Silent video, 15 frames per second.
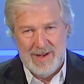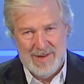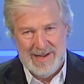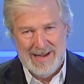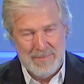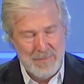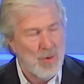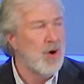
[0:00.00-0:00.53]
è
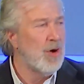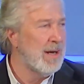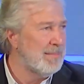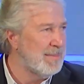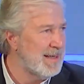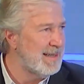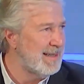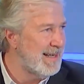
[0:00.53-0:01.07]
la buona
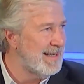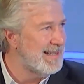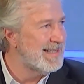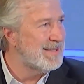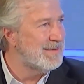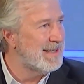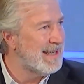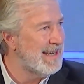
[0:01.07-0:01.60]

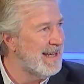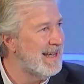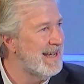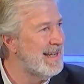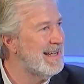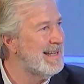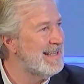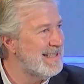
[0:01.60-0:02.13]
partenza, perché
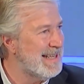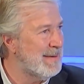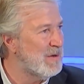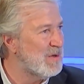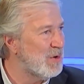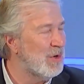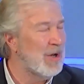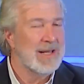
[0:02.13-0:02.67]

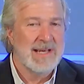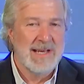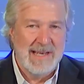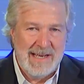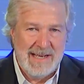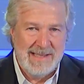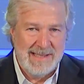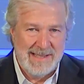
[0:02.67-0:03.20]
siamo solo agli
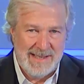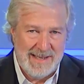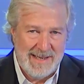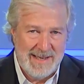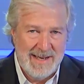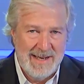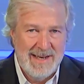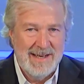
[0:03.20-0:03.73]

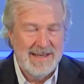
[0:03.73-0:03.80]
inizi